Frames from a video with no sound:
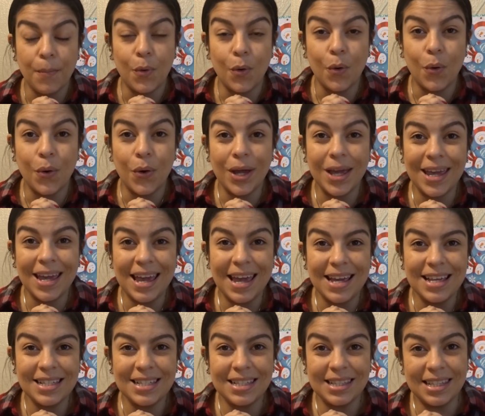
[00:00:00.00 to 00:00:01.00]
hoy
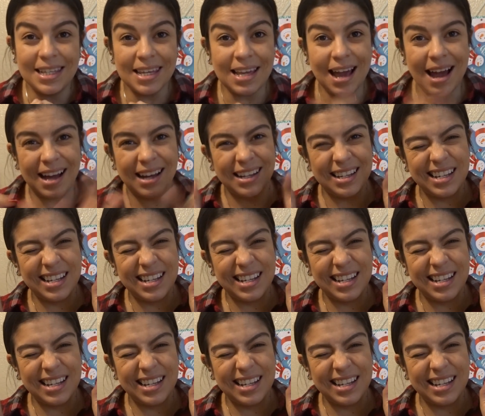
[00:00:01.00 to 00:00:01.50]
es día